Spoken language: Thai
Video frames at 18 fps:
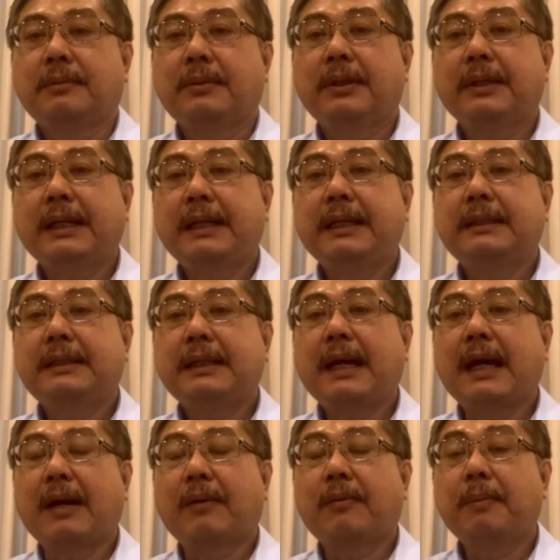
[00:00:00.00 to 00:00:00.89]
เพราะงั้นเนี่ย
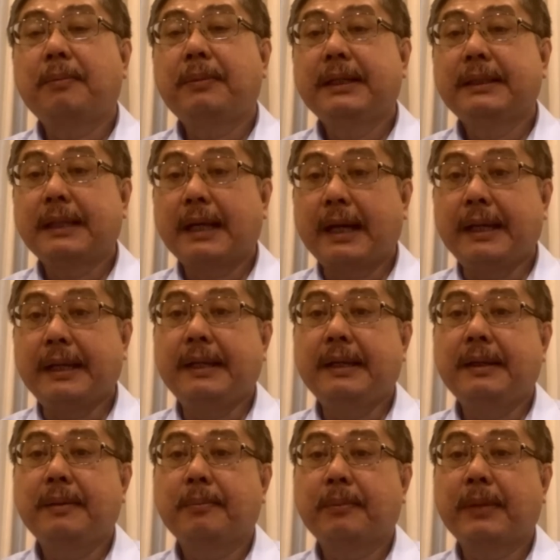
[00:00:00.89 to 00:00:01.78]
ถ้าว่าเพื่อไทย
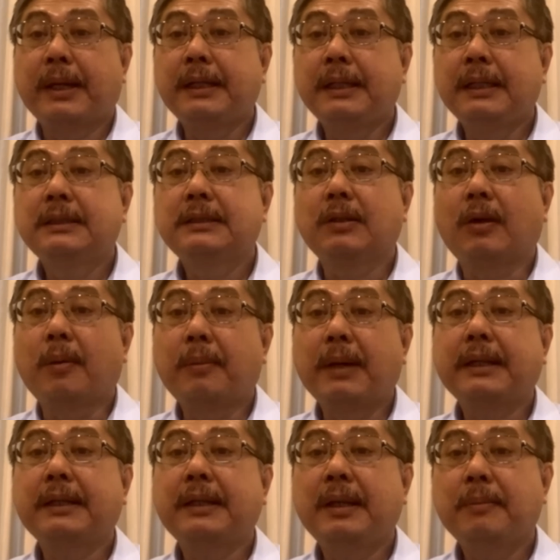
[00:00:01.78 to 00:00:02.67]
ไปดึงสอง
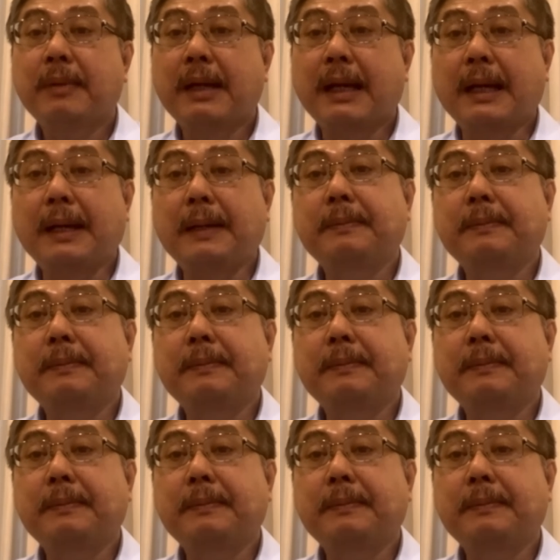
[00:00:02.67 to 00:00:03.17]
พรรคนี้มา